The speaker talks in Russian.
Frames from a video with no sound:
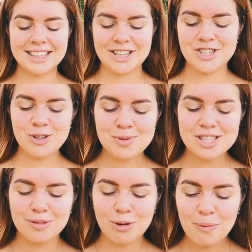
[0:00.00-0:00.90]
Начнем с
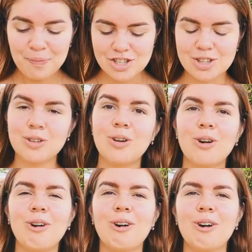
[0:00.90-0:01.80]
того,
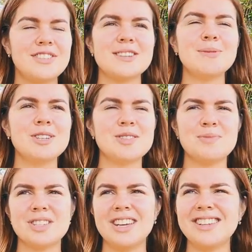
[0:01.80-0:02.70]
что все мои
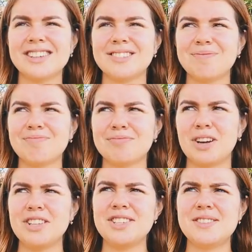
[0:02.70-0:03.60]
изменения
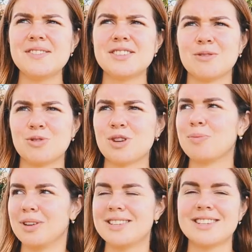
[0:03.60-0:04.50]
они, естественно, уже
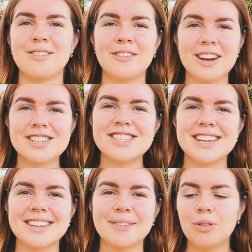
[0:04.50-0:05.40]
были с самого рождения.